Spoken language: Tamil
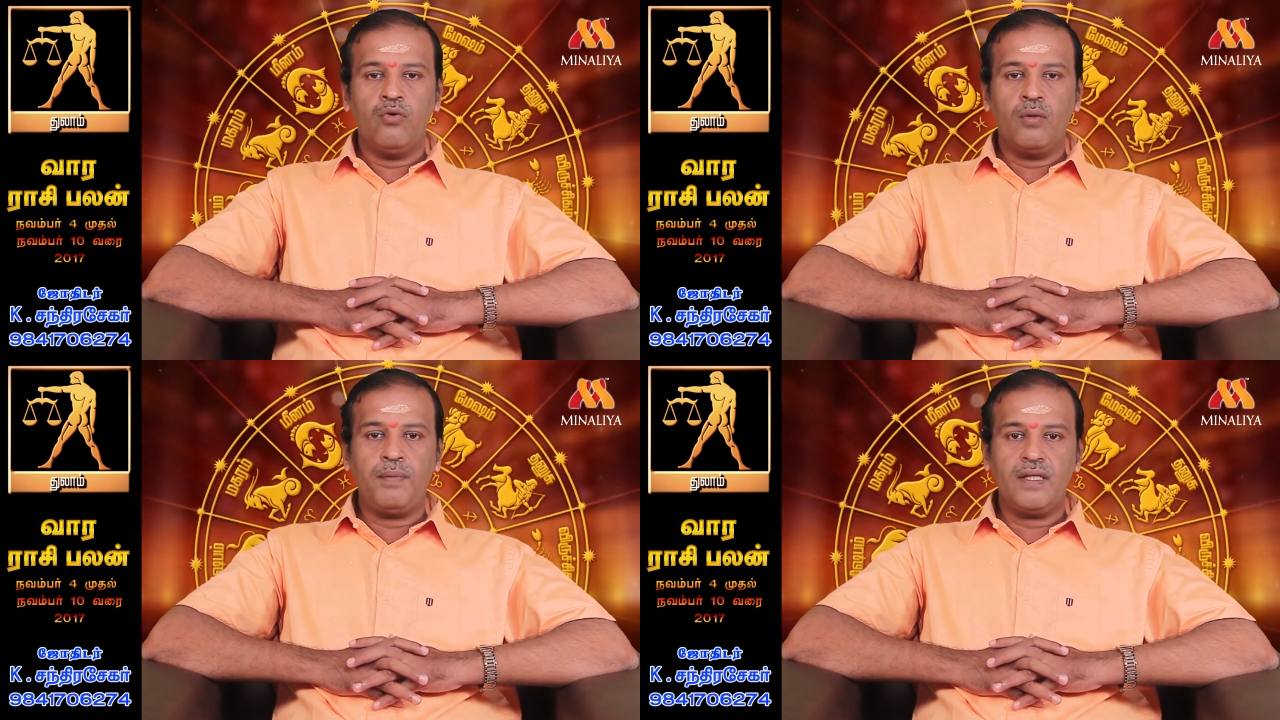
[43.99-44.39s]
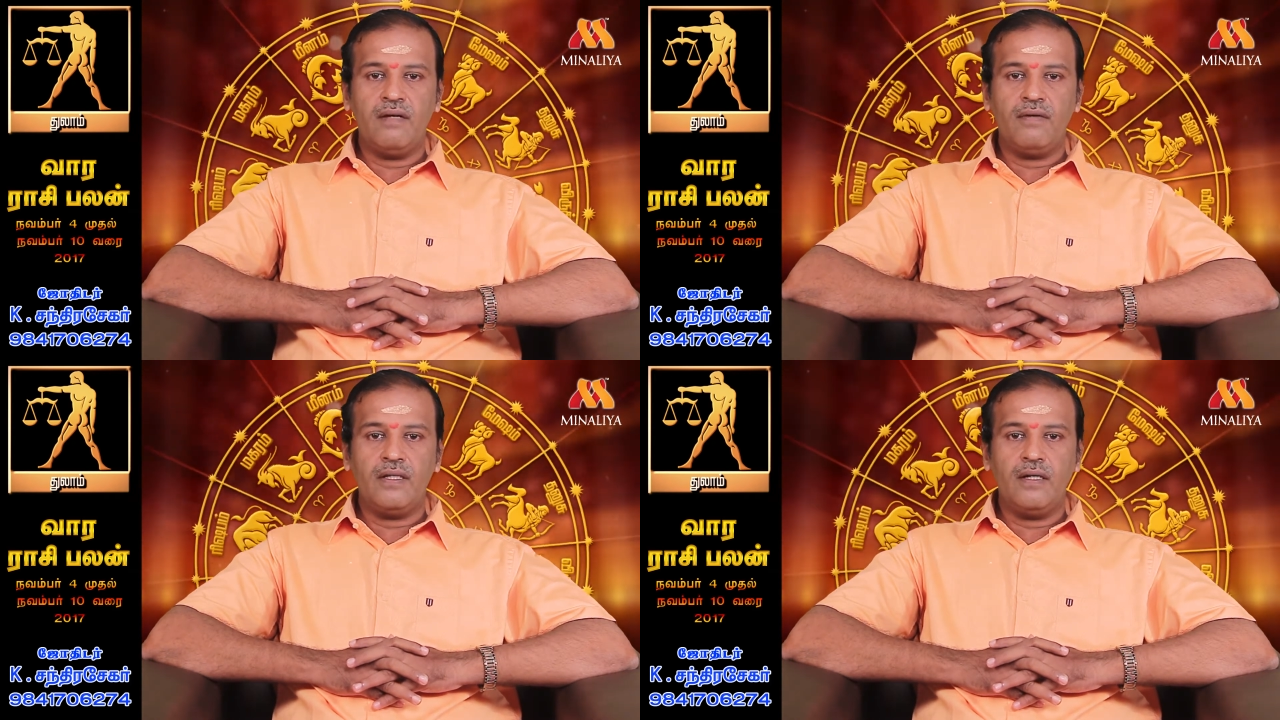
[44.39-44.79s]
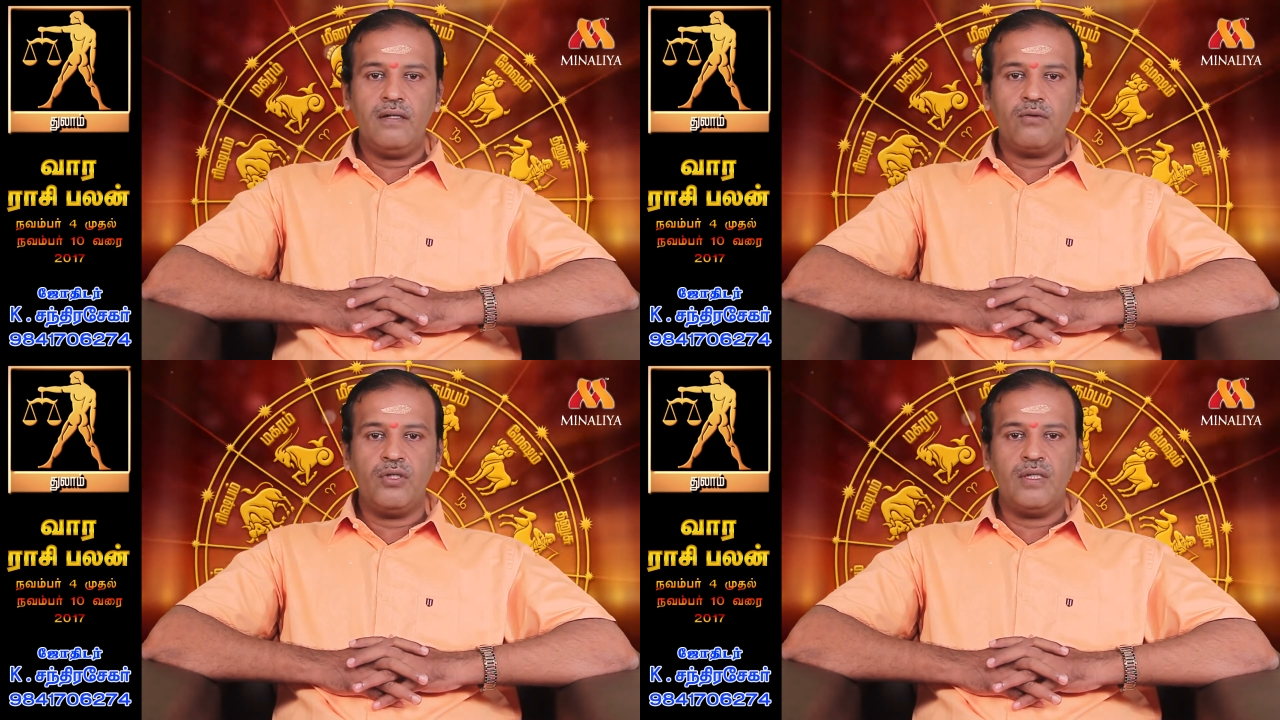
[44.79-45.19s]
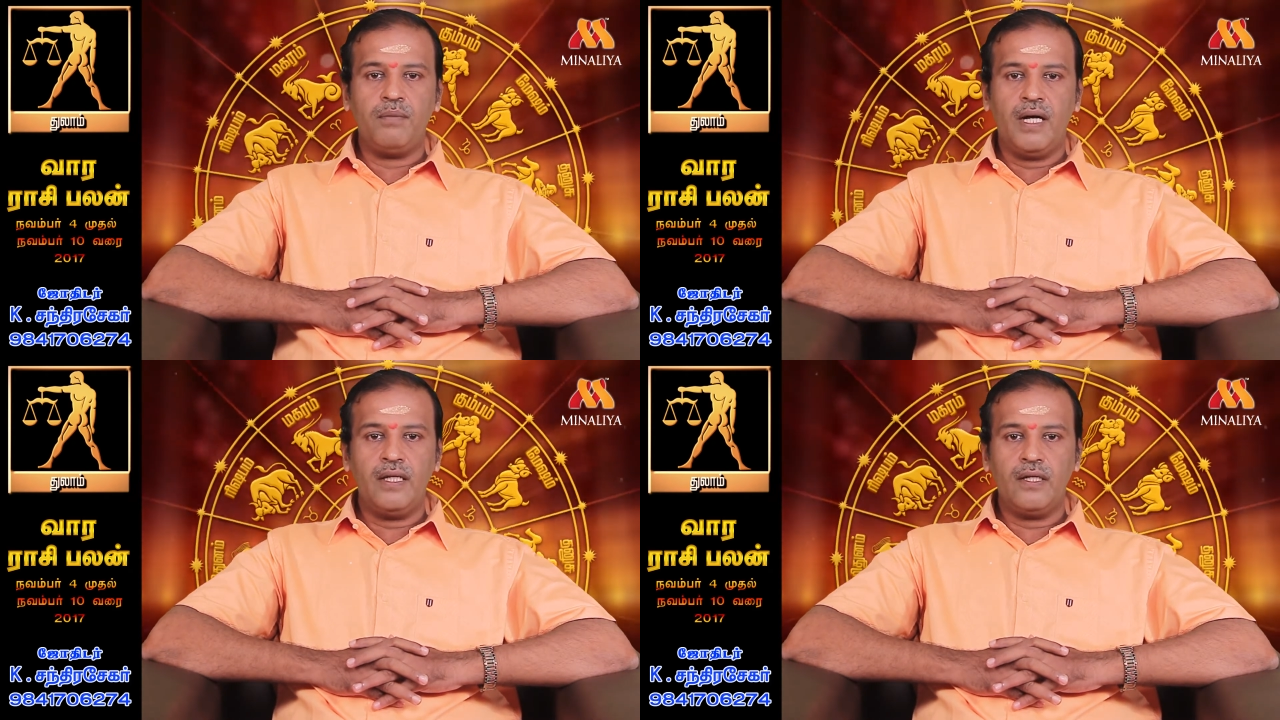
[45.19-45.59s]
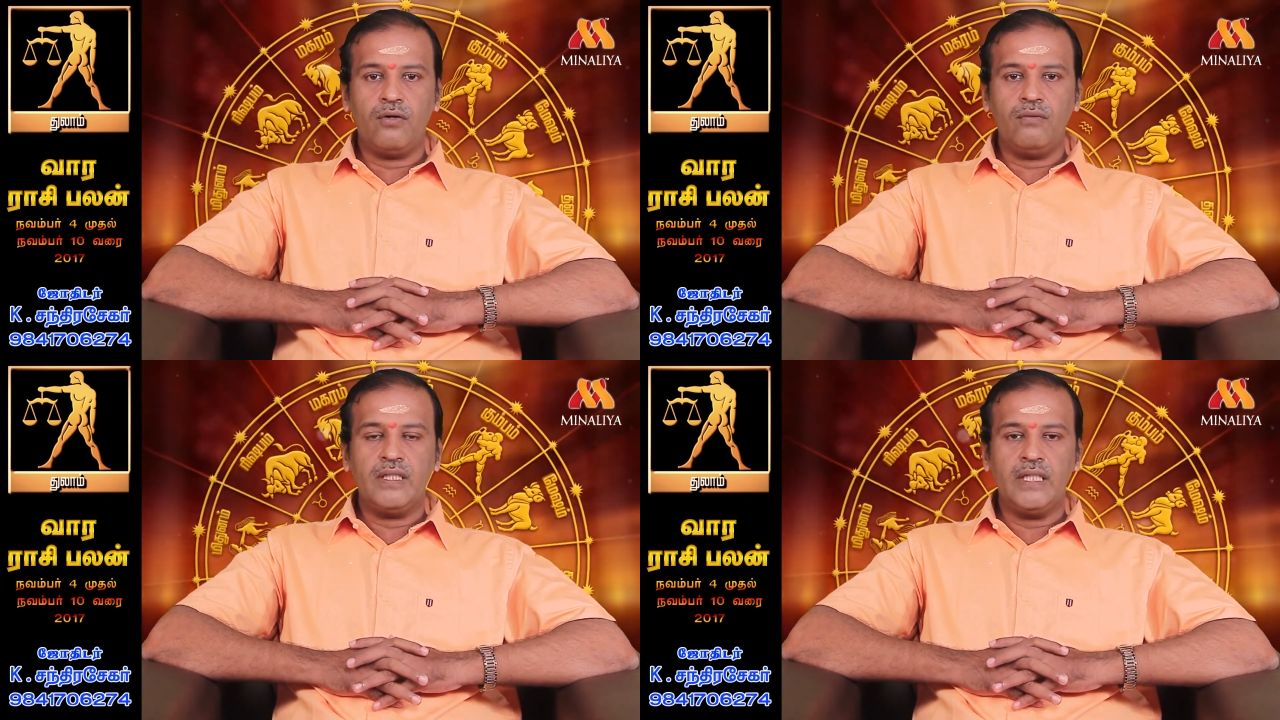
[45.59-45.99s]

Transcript: உற்பத்தி வந்து கொஞ்சம் பாதிக்கும்